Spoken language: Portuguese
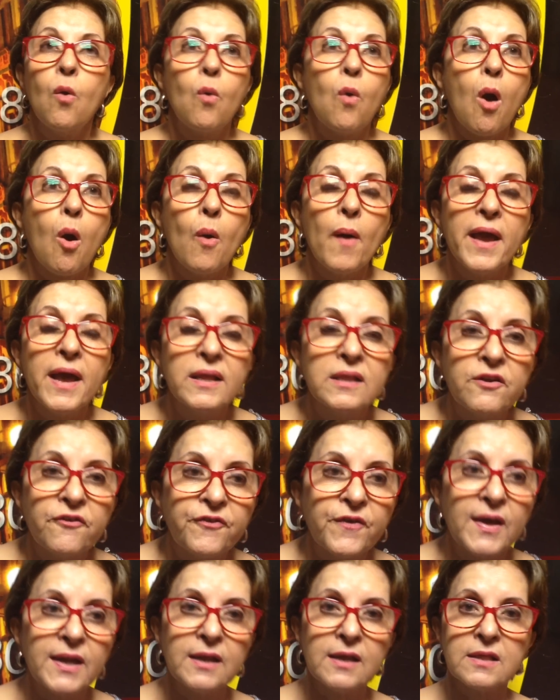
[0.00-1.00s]
Qual é a
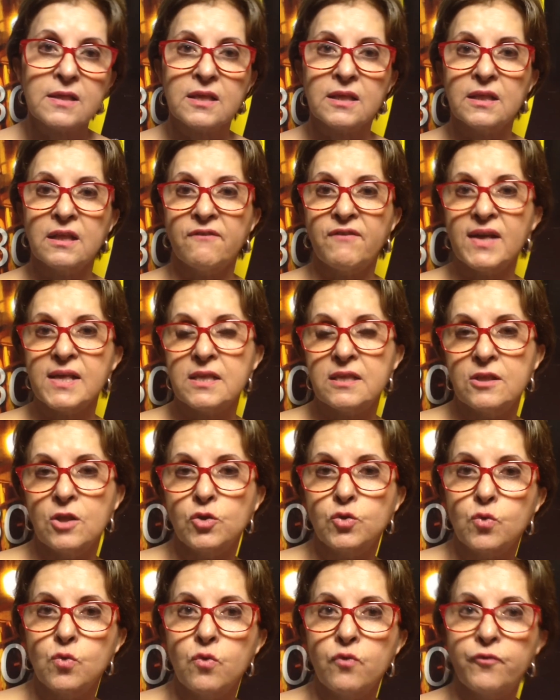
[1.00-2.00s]
diferença da vacina
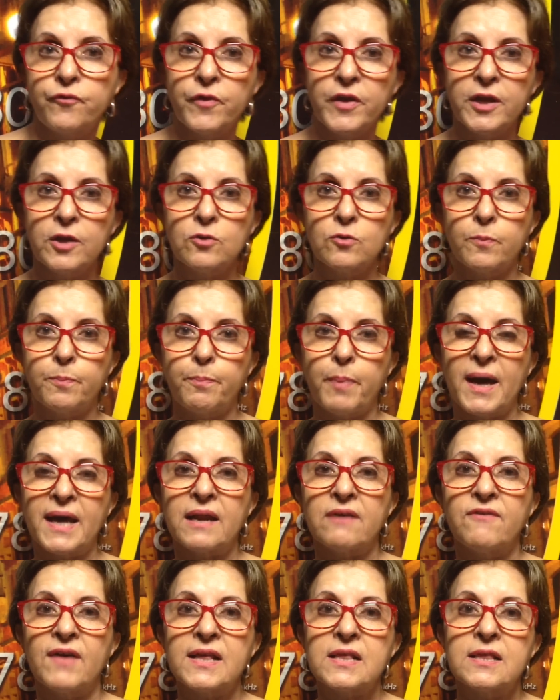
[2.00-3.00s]
do governo
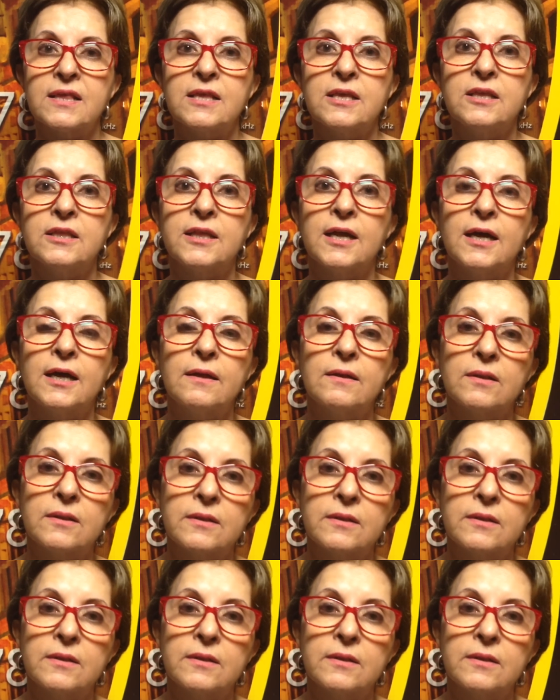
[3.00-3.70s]
para a vacina